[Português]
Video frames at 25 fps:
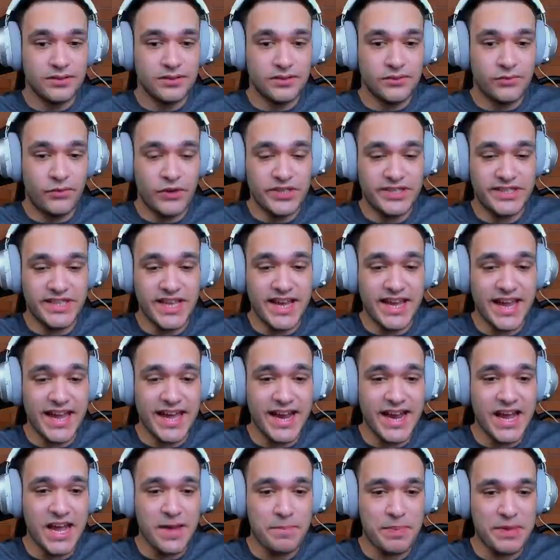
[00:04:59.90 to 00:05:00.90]
Foi sem
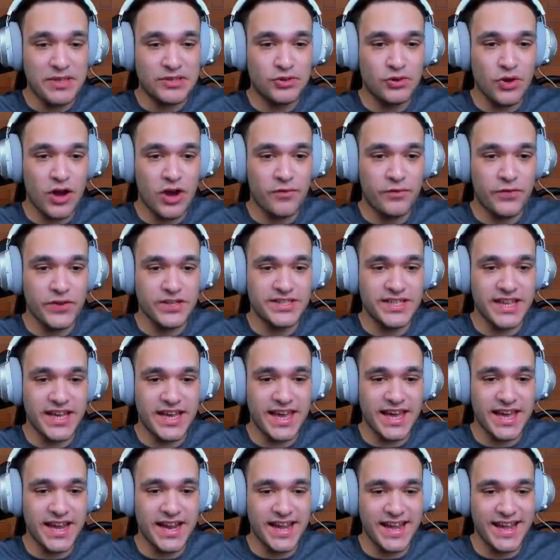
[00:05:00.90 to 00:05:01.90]
querer, pessoal, foi sem
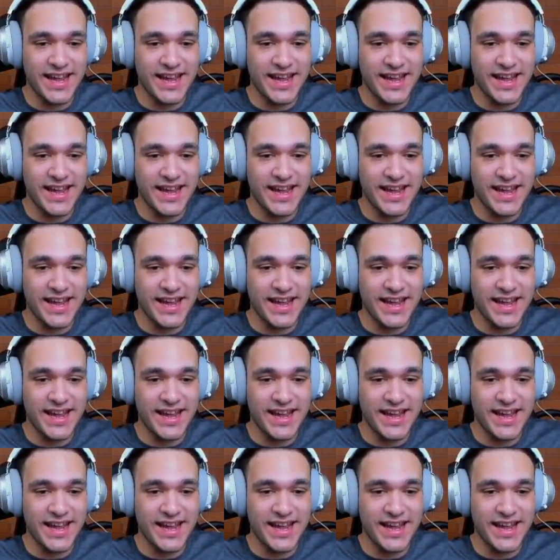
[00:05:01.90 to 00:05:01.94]
querer.